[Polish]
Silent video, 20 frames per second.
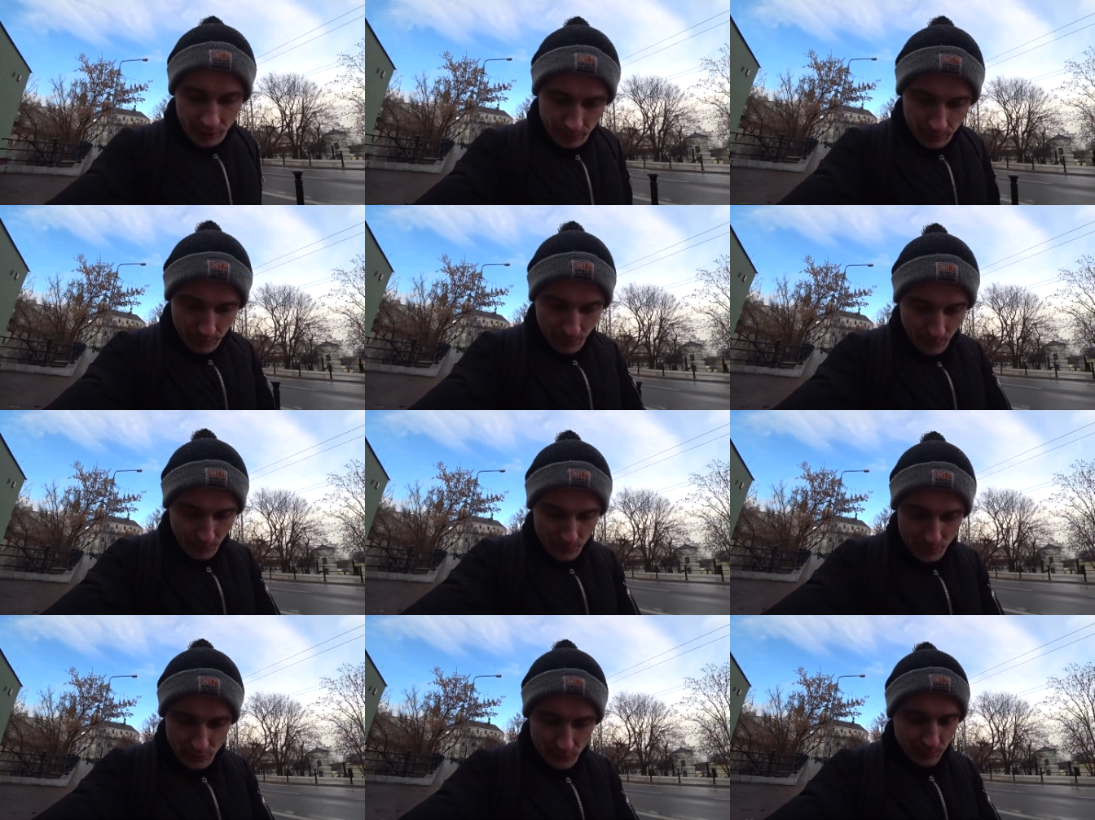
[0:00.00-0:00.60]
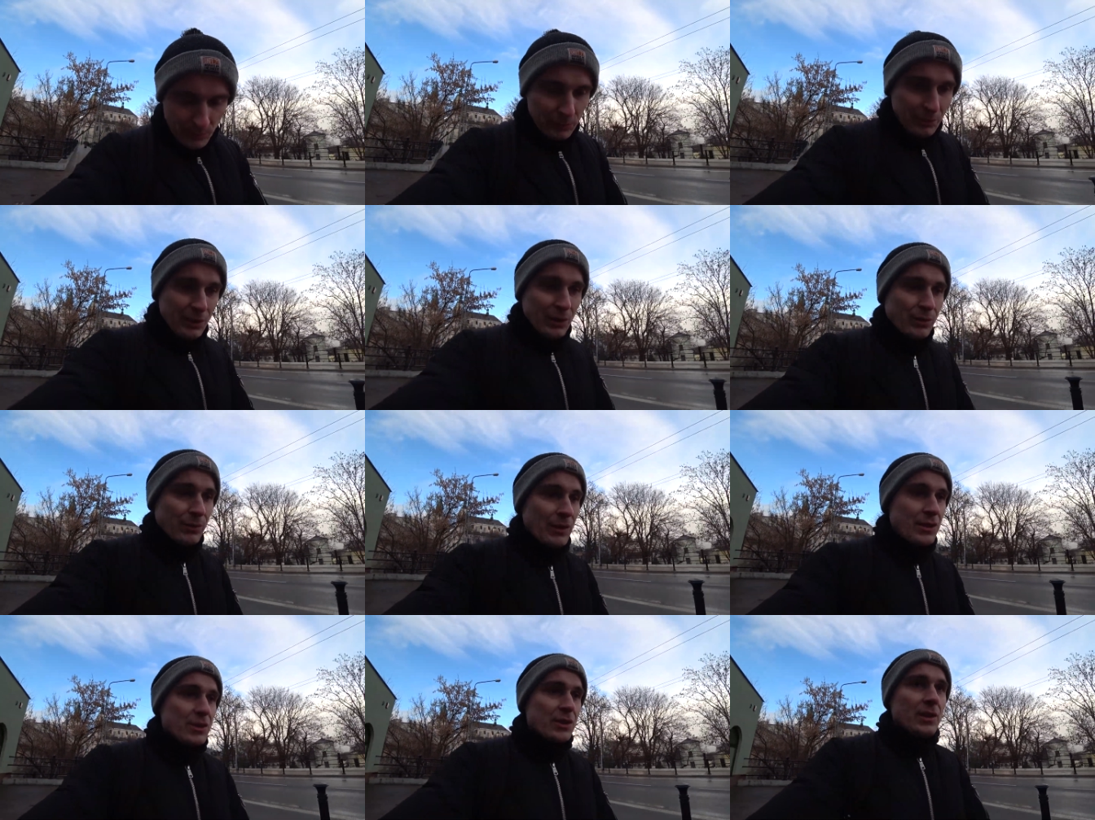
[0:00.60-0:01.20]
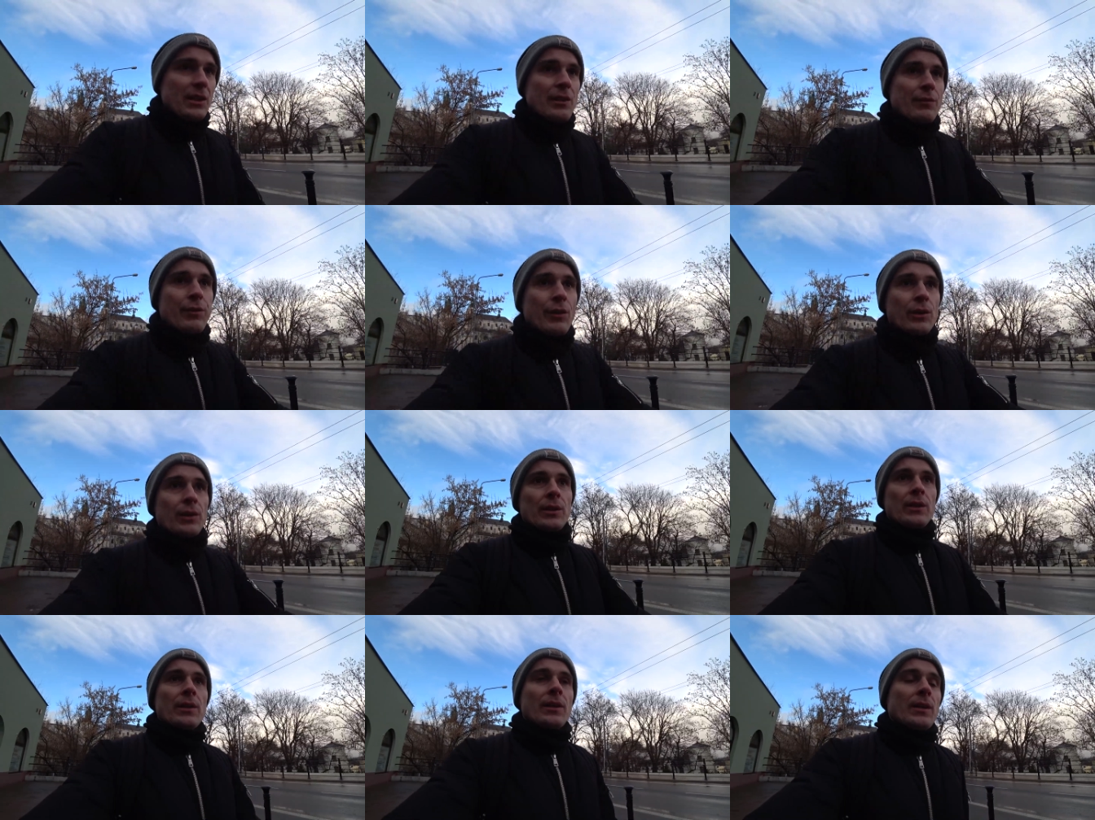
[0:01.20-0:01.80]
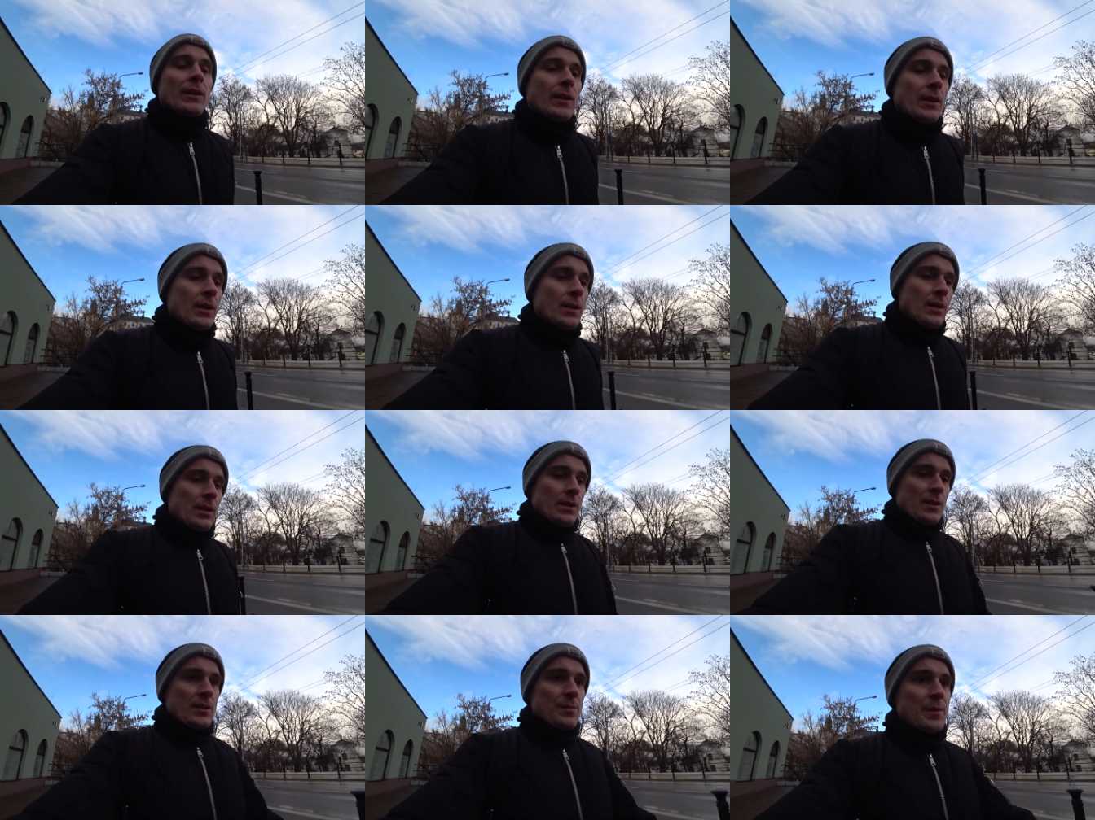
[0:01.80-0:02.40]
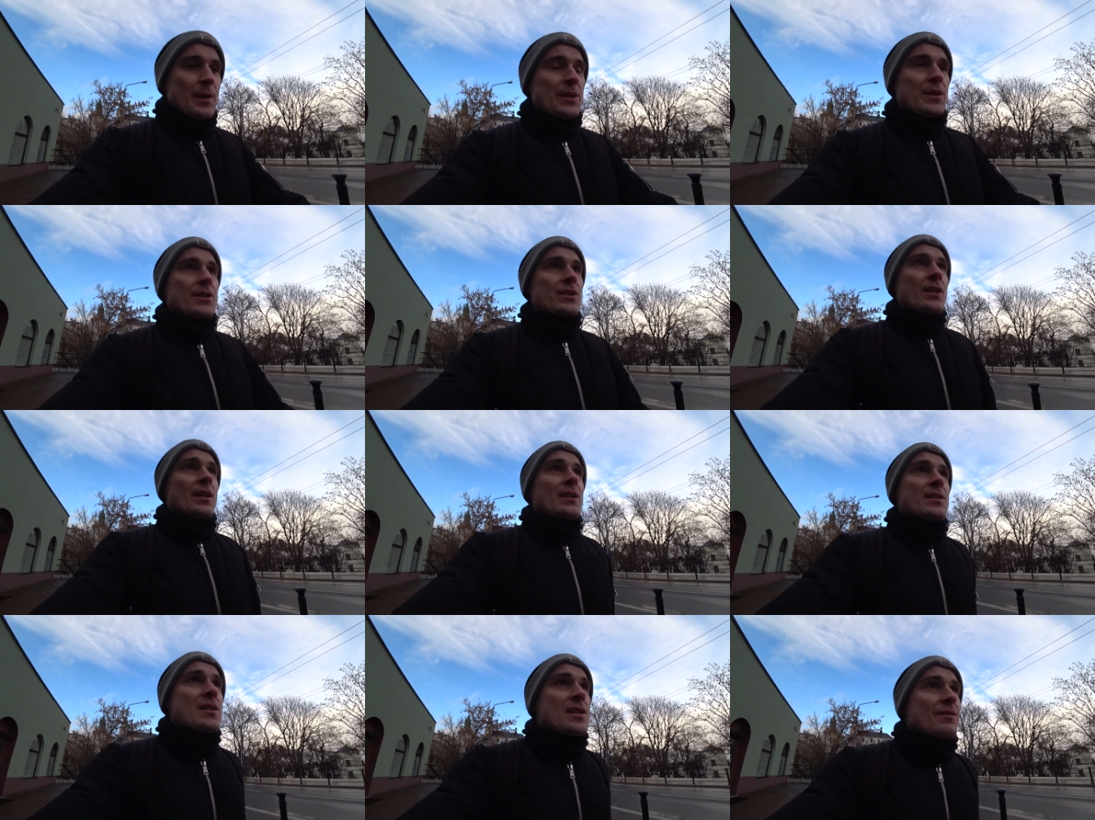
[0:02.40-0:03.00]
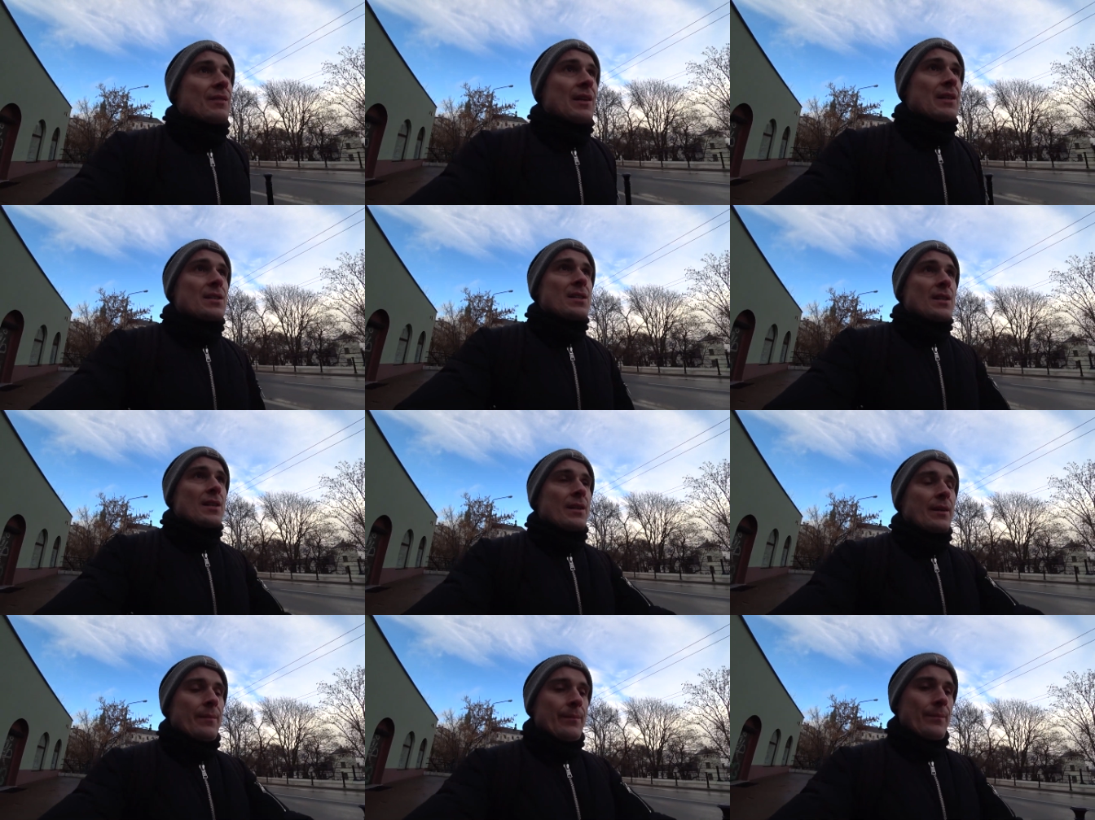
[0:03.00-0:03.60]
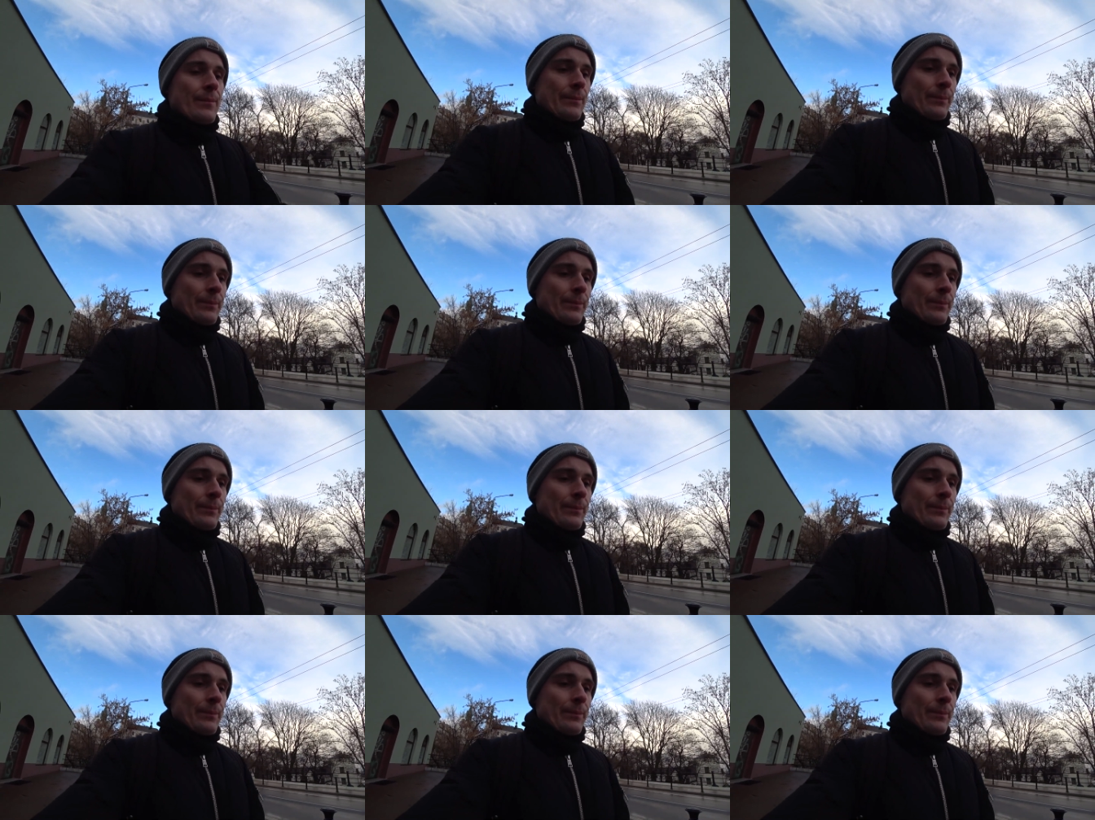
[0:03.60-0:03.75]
po prostu podładować telefon, zmienić te rezerwacje.